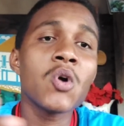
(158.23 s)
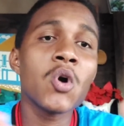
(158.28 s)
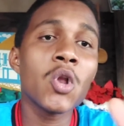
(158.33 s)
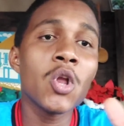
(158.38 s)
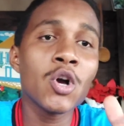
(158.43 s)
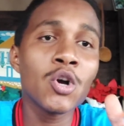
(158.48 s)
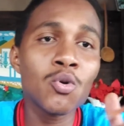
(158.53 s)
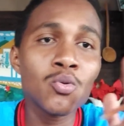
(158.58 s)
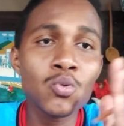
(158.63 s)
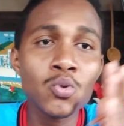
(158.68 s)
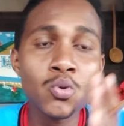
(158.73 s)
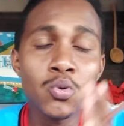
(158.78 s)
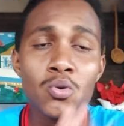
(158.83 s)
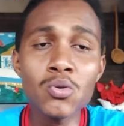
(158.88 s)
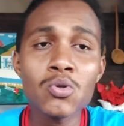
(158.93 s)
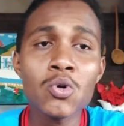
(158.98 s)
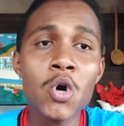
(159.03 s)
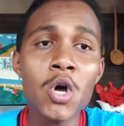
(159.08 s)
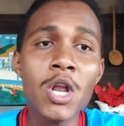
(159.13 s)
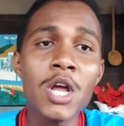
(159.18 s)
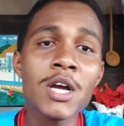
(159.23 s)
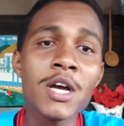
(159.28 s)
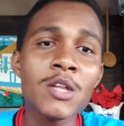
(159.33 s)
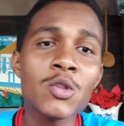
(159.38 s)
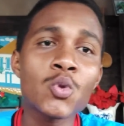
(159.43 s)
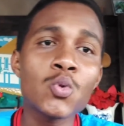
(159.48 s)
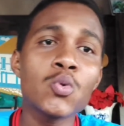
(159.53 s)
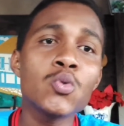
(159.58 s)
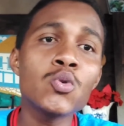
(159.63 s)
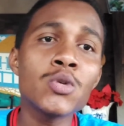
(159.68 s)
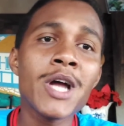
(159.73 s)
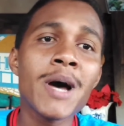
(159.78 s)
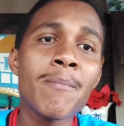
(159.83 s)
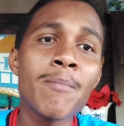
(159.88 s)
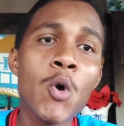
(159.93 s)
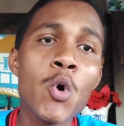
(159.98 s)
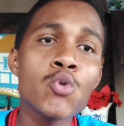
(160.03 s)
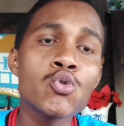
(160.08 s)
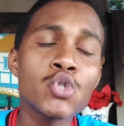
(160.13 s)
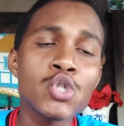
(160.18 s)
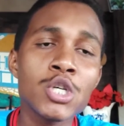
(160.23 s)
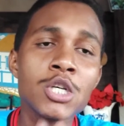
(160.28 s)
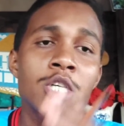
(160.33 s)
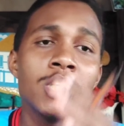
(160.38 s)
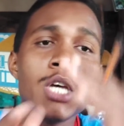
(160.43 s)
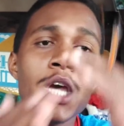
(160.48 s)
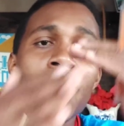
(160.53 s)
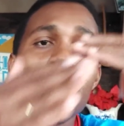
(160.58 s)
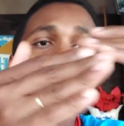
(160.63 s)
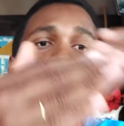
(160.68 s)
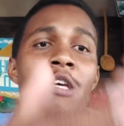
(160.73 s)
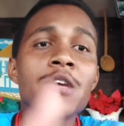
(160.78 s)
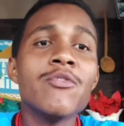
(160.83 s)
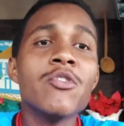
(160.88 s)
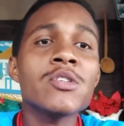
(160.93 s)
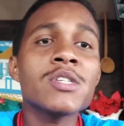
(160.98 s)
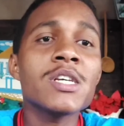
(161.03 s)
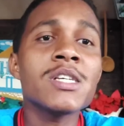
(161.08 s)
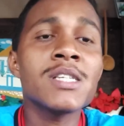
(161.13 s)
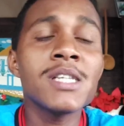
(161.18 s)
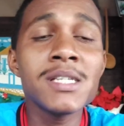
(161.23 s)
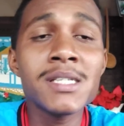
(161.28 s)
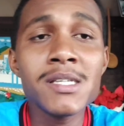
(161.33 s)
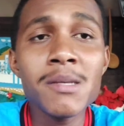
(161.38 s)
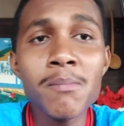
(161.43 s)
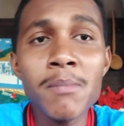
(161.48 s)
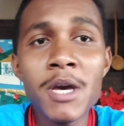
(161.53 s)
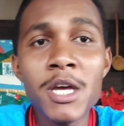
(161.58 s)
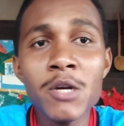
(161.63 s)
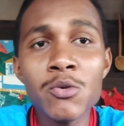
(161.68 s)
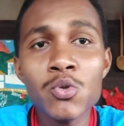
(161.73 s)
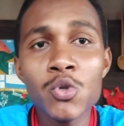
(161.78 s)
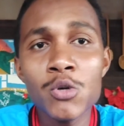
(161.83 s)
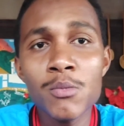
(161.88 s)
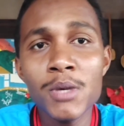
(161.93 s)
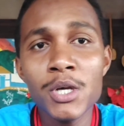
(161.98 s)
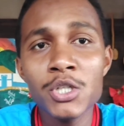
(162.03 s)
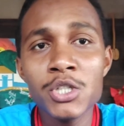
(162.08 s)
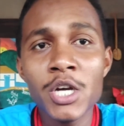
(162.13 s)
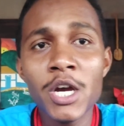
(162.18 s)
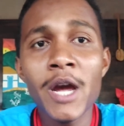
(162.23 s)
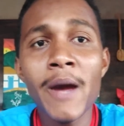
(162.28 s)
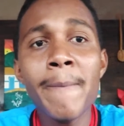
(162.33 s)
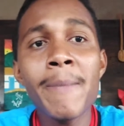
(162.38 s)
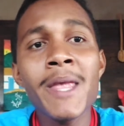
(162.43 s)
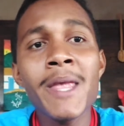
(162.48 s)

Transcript: Coloca tudo, coloca tudo na bolsa aí que vocês receberam do IBGE.